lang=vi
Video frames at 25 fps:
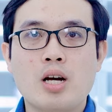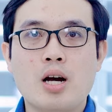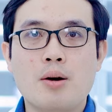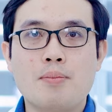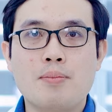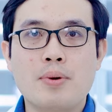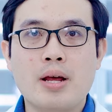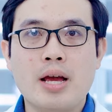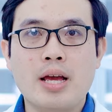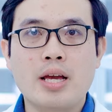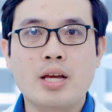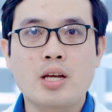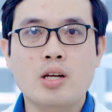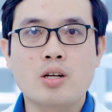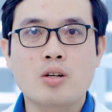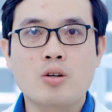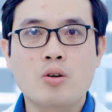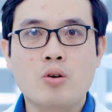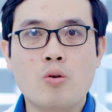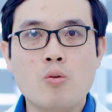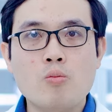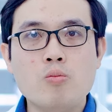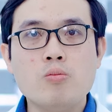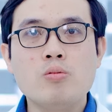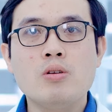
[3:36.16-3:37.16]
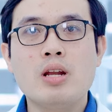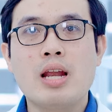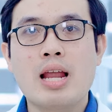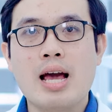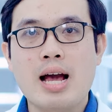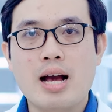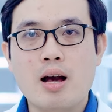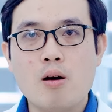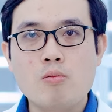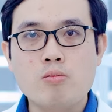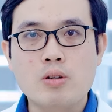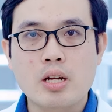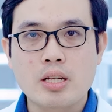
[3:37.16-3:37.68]
trường hợp này cũng là
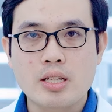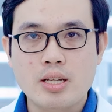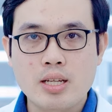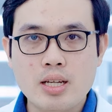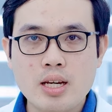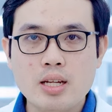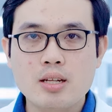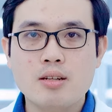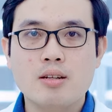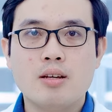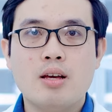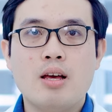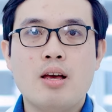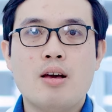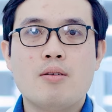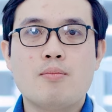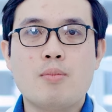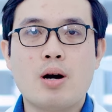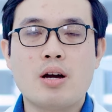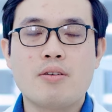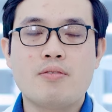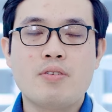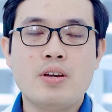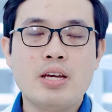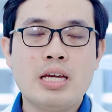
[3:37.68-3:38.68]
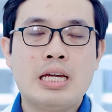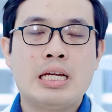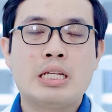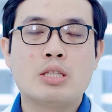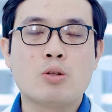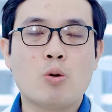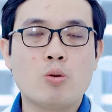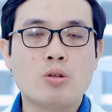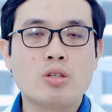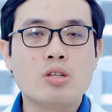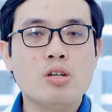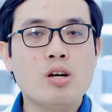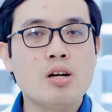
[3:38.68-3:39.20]
không cần thiết bởi vì
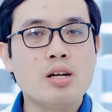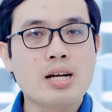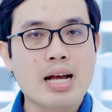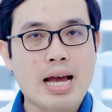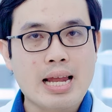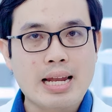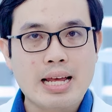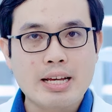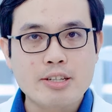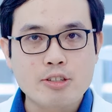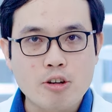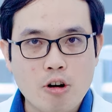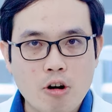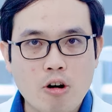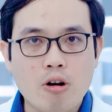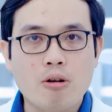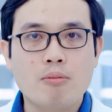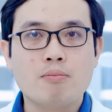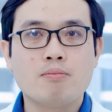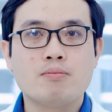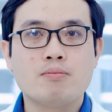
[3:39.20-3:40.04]
tổn thương khá là nhỏ.